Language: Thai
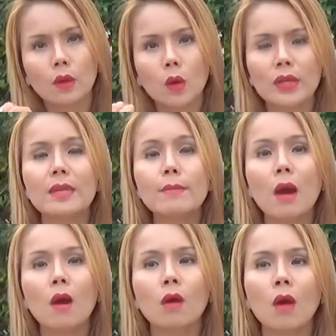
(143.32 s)
คนที่ม
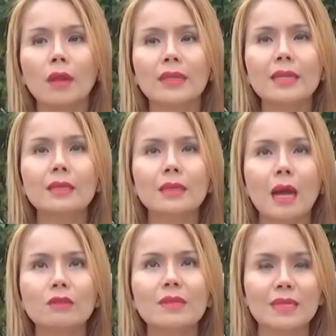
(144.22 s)
องก่อนที่คือ
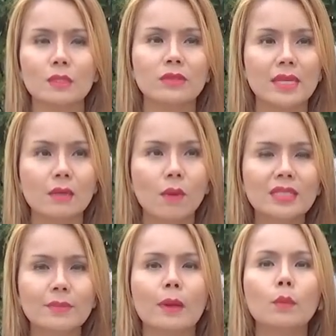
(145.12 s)
เขาจะมาสนใจ หรือว่า
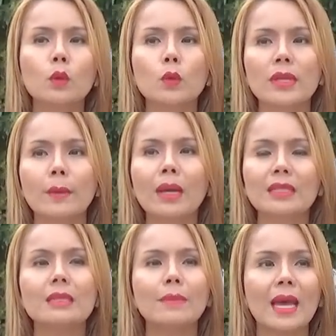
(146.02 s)
จะมาพูดคุยเนี่ยบาง
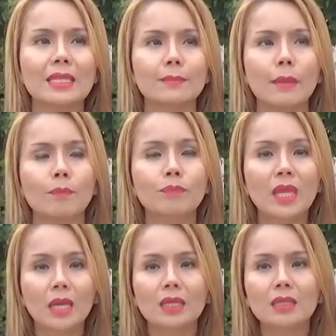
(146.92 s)
ทีมันอาจจะแบบ
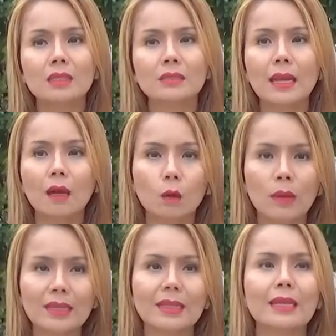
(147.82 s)
คือถ้าเรา
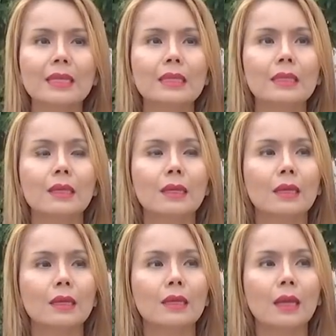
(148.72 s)
หน้าตาดี
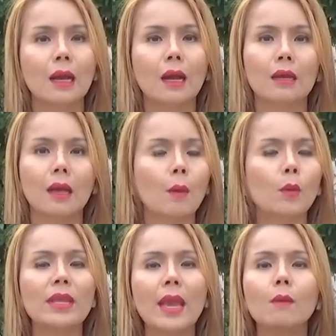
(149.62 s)
อ่ะเอา
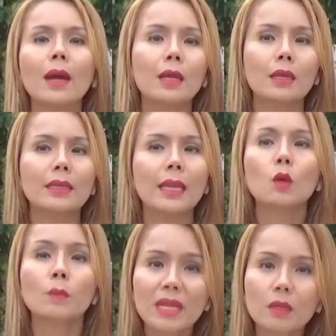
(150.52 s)
พูดง่ายๆว่า คือถ้า
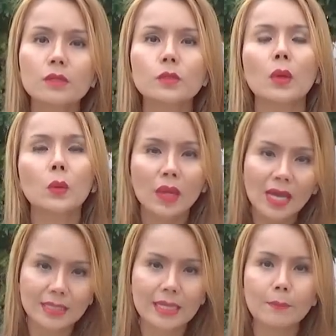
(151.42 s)
คุณเป็นคนสวยคุณก็
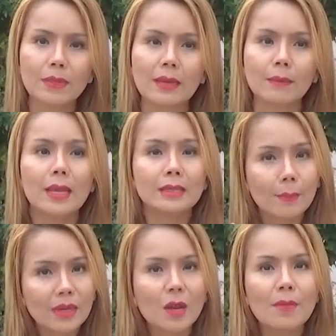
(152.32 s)
อาจจะได้เปรียบ
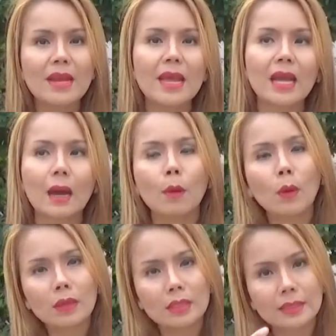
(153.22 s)
แต่มันก็ไม่แน่ค่ะเพ
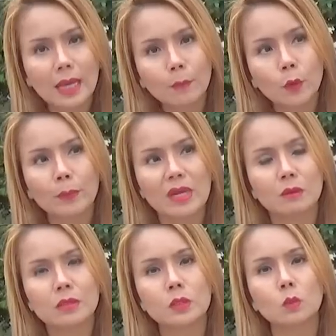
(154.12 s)
ราะว่าคือถ้าคุณเป็น
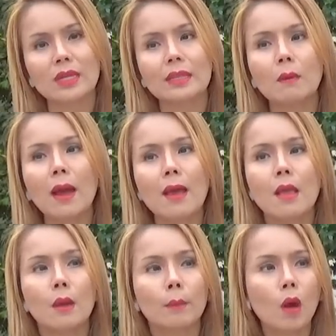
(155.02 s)
คนสวยแต่ว่า
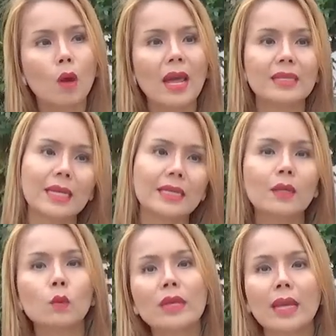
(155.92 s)
พอหลังจาก
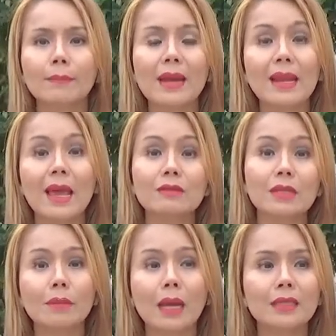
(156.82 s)
ที่คุยกันไปแล้ว
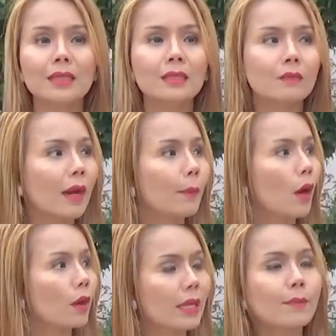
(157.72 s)
สักพักหนึ่งหรือว่าพ
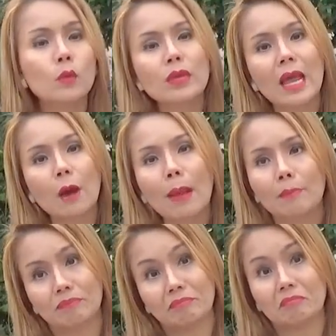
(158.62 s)
อเริ่มคุยแล้วแบ
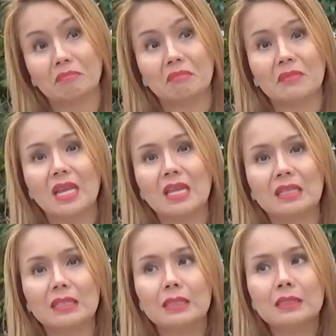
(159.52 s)
บ
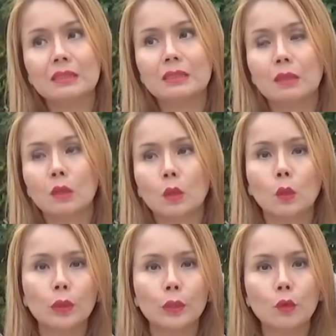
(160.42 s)
คือ
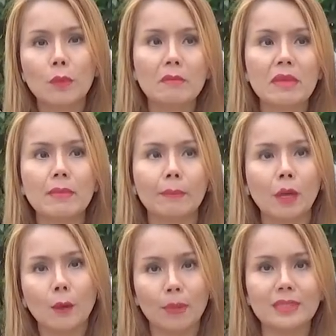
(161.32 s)
คุณดูไม่มีแบบ
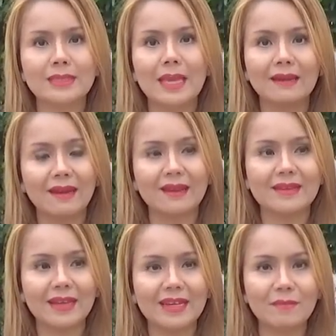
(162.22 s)
คอมมอนเซนต์อะไรอ
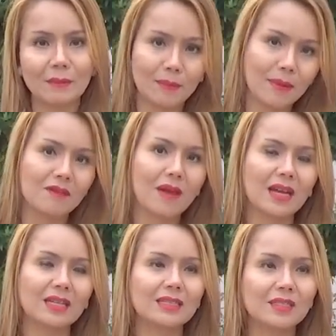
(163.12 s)
ย่างเงี้ยคือเหมือนประมาณว่า
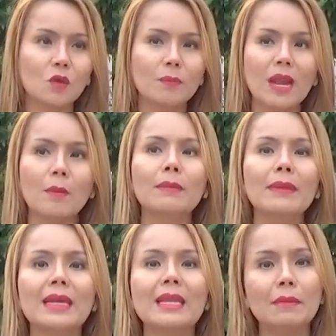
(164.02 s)
คือคุยไปแล้วมัน
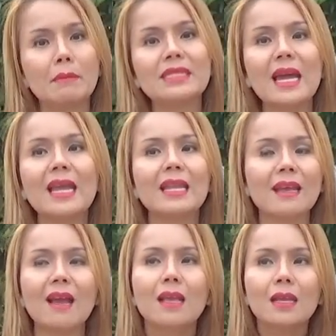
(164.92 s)
ไม่คลิกมันไม่ใช่อะไร
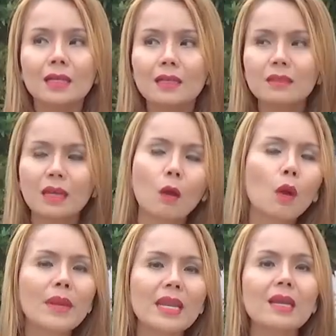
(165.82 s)
เงี้ยคือเขา
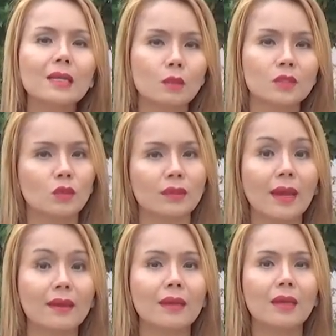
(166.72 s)
ก็ไม่ได้เลือกตรงจุด
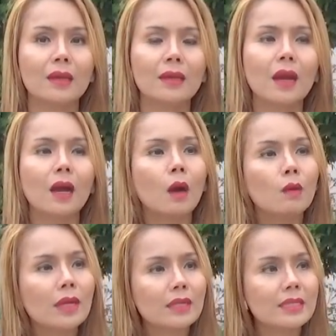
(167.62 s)
นั้นนะคะเขา
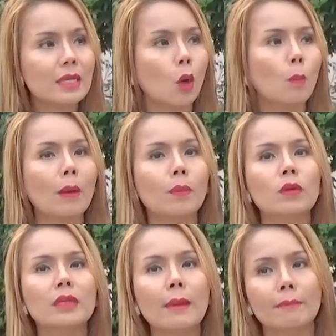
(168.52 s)
เลือกที่จะคบกับค
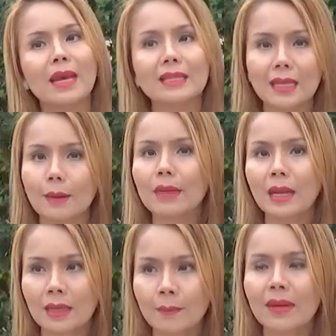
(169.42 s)
นที่แบบหน้าตาธรรม
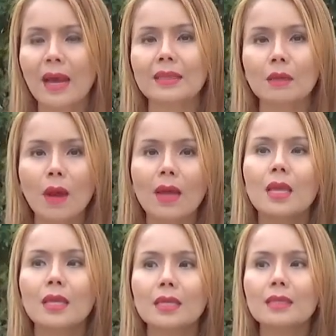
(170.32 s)
ดาธรรมดาว่า
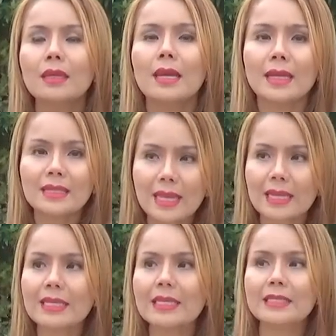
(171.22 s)
คือนิสั
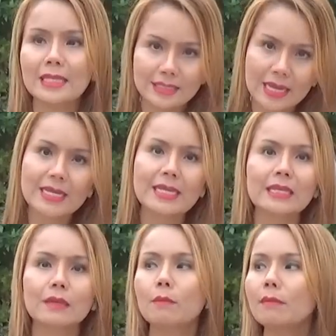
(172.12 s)
ยดีจิตใจ
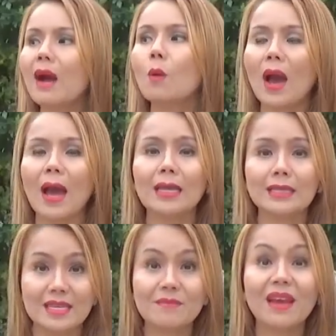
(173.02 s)
มากกว่า
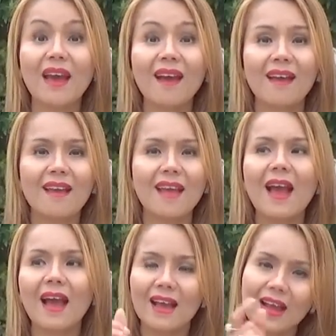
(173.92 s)
จริงไหมคะ
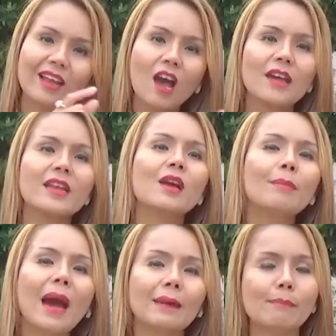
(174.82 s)
อ่ะอันข้อนี้ก็
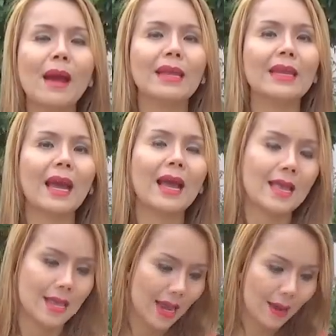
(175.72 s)
ผ่านไปนะคะ
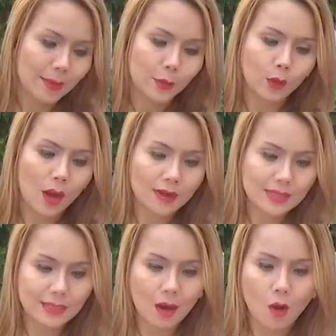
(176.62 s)
เอามาดูข้อ
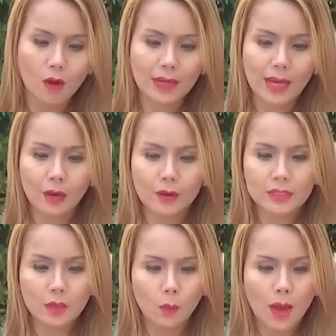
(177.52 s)
ที่2นะคะข้อ
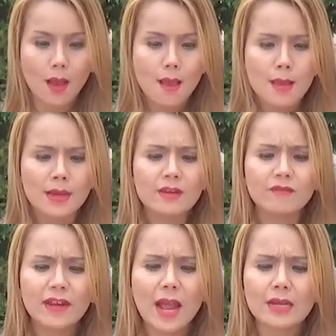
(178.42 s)
ที่2ว่าคือ
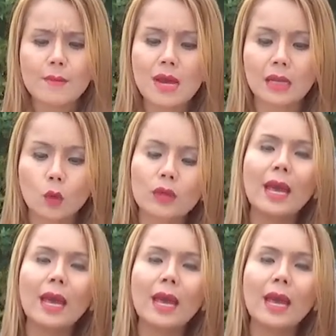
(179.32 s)
ฝรั่งนี่เหมือนคน